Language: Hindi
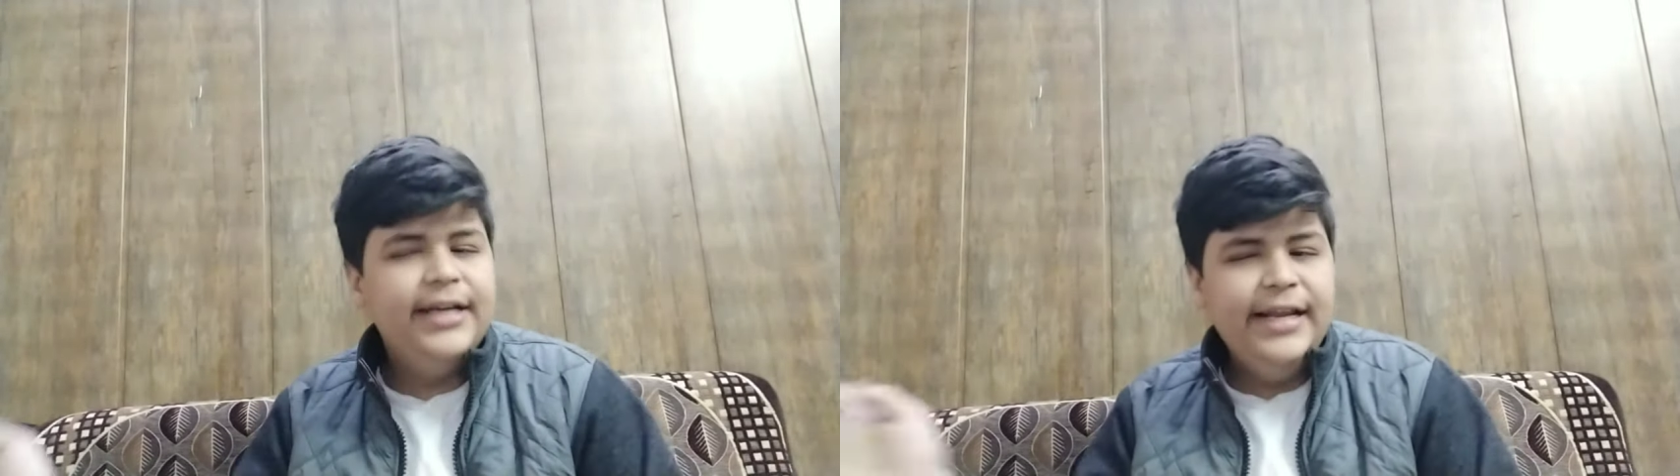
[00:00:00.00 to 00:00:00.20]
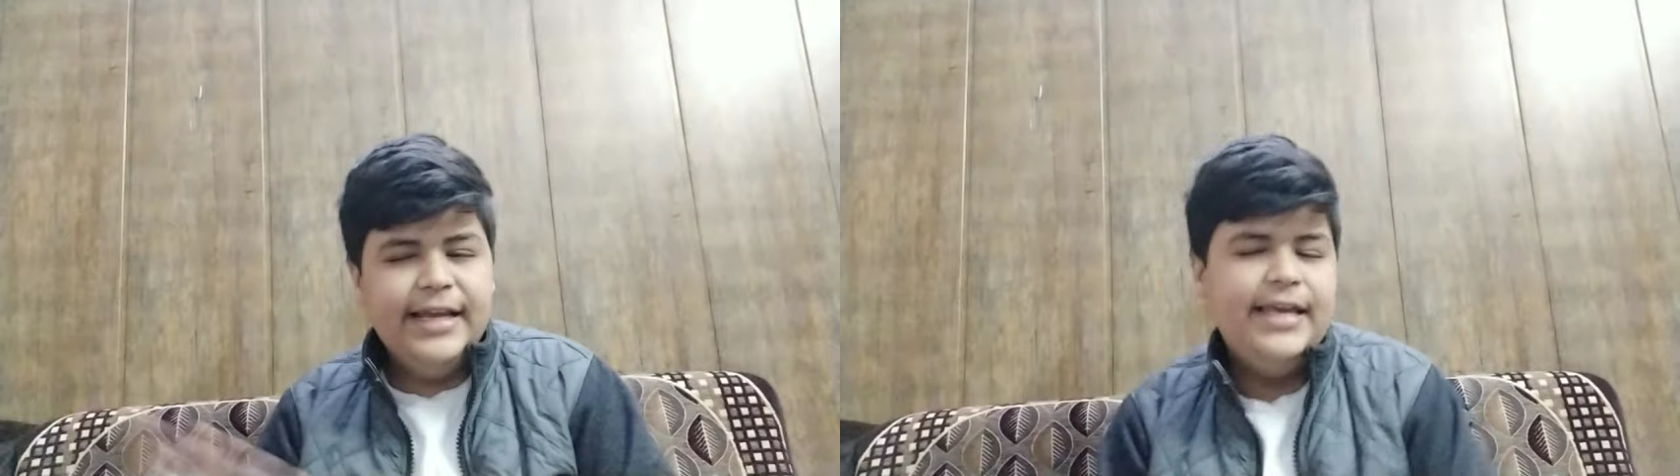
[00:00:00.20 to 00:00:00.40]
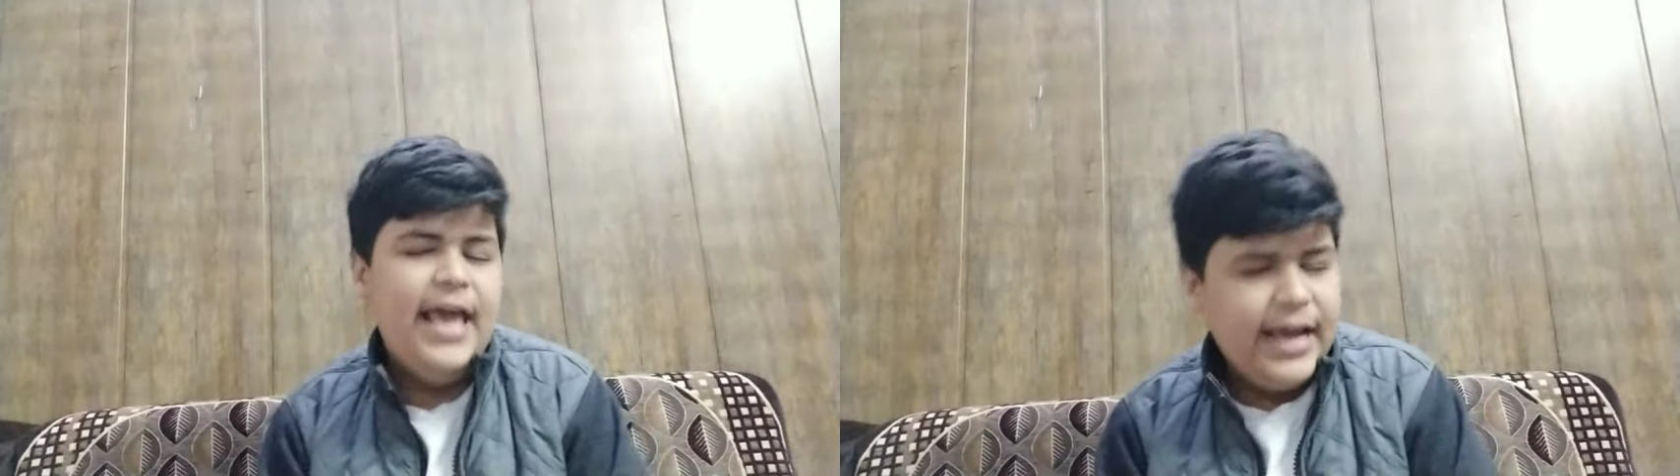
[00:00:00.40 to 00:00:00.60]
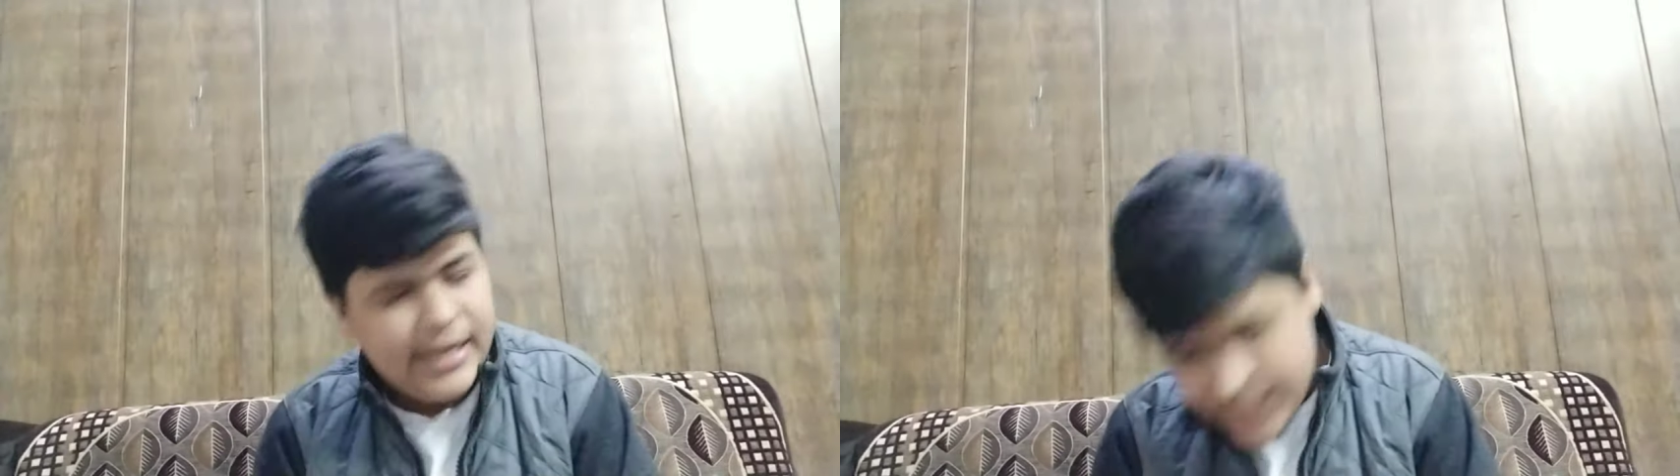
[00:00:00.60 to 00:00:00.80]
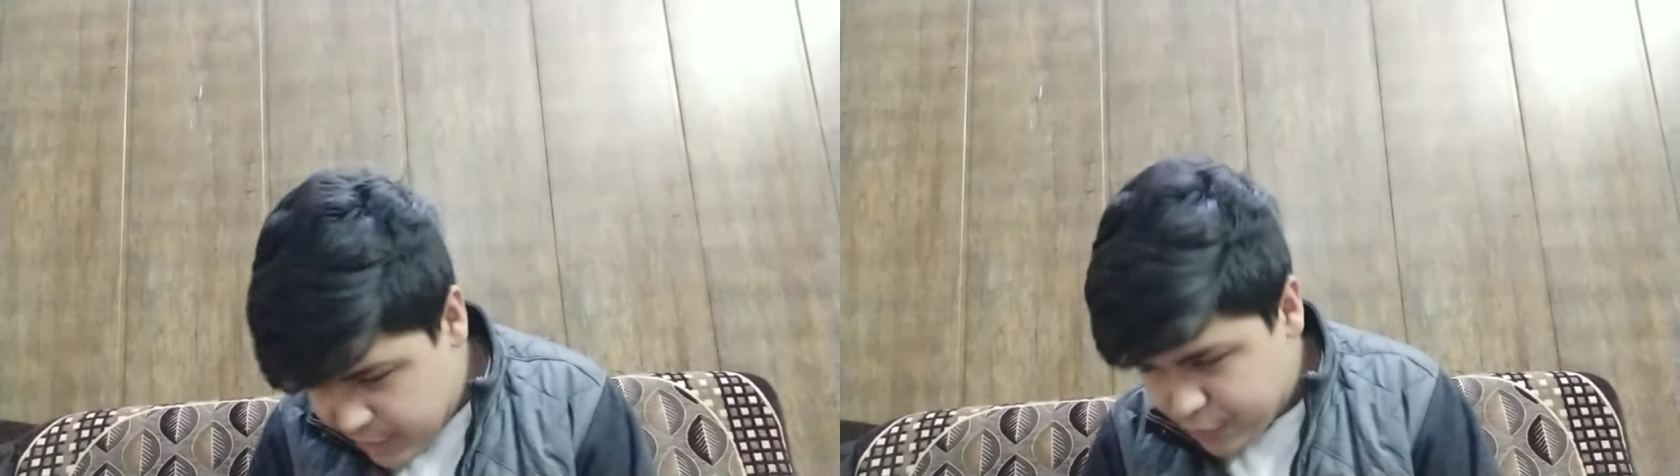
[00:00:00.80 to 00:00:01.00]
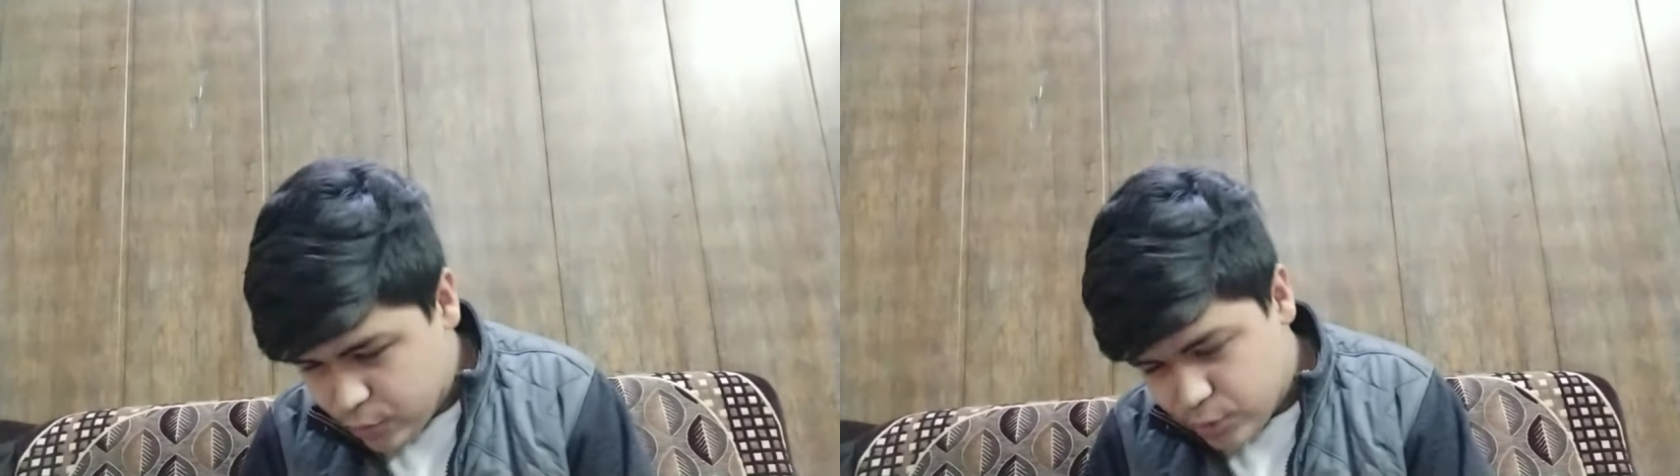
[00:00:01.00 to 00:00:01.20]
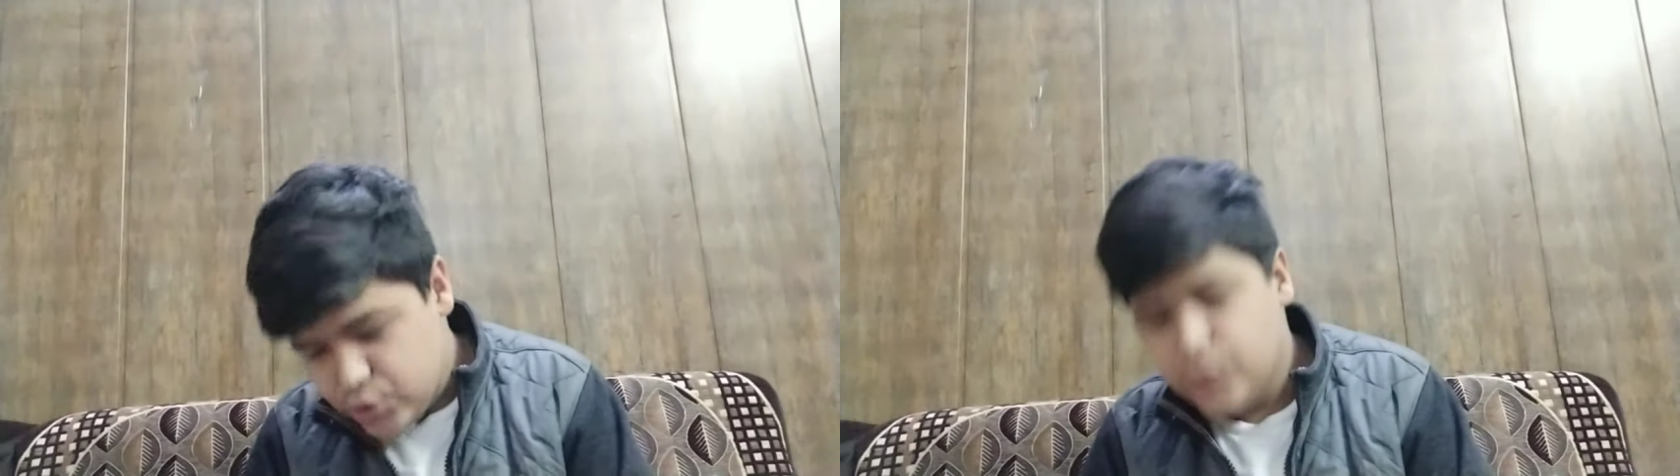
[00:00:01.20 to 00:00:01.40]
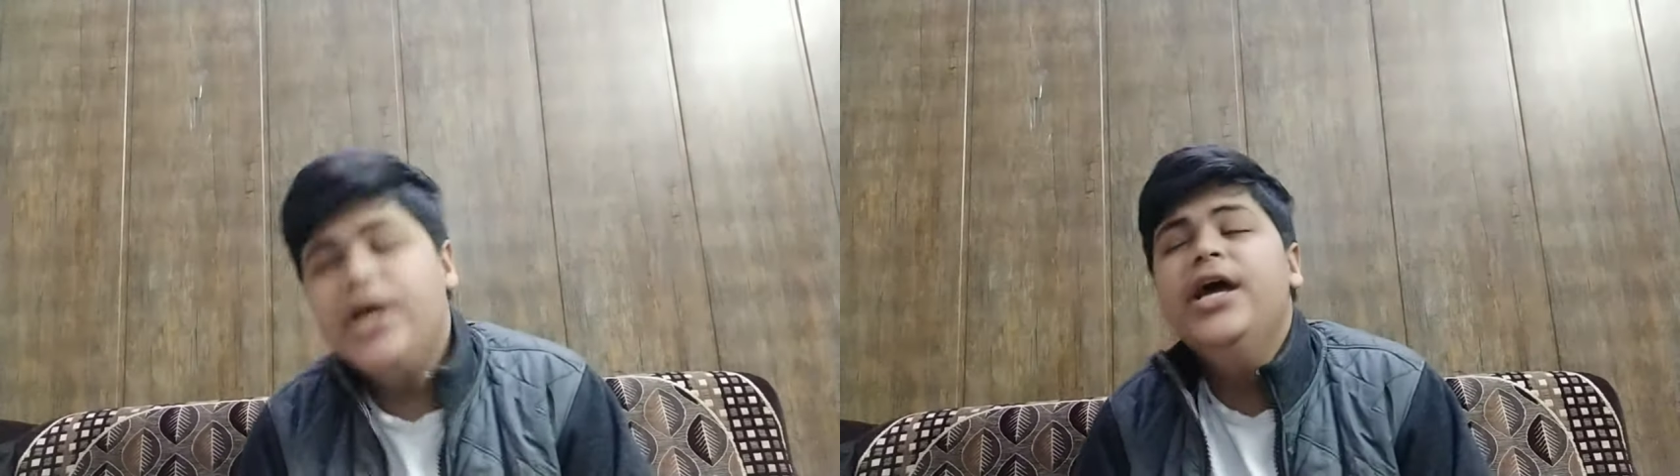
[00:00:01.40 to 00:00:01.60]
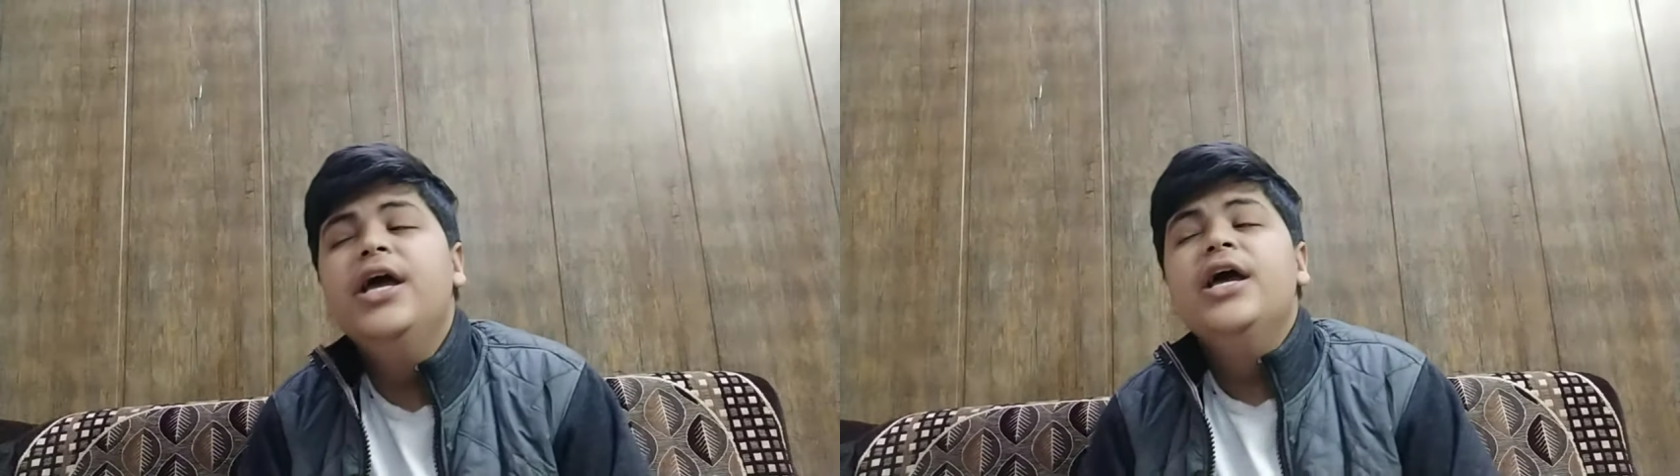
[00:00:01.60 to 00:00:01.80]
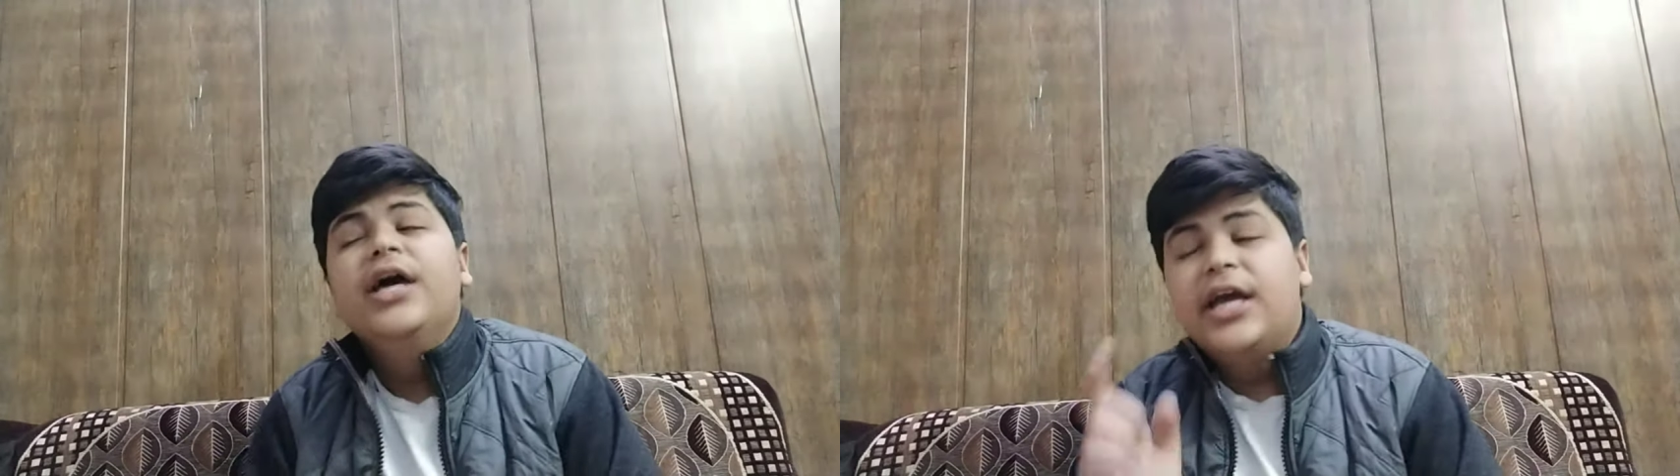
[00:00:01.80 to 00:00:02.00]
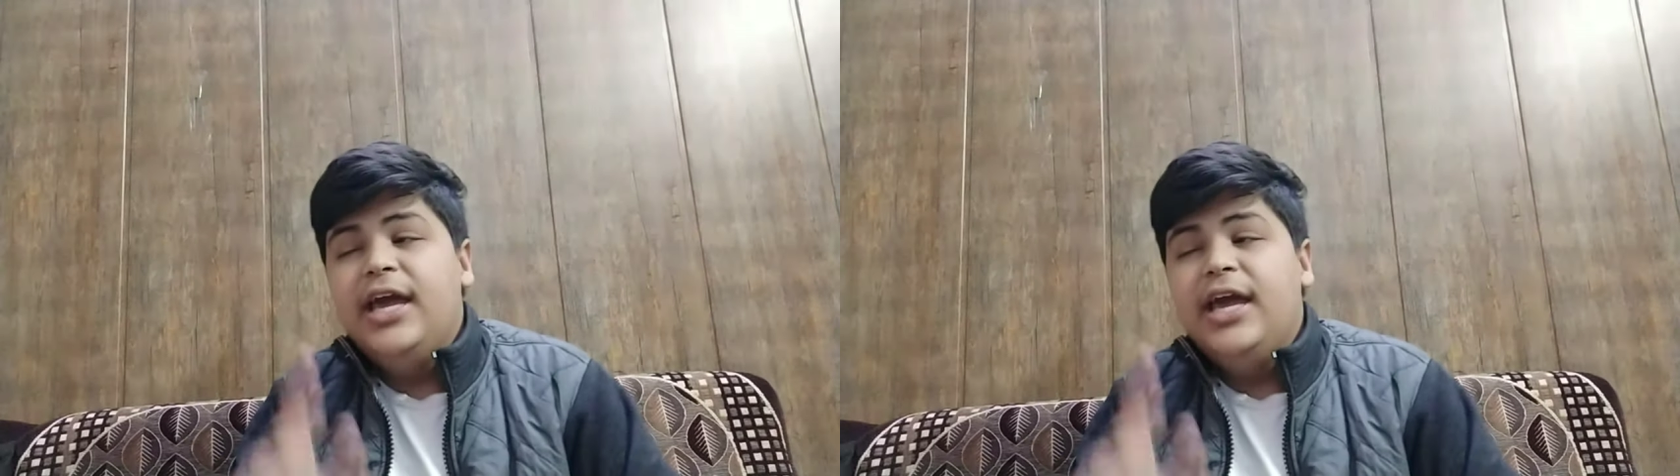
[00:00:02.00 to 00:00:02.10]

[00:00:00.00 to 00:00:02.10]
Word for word: थर्टी नहीं आएगा ये कन्फर्म हो चुका है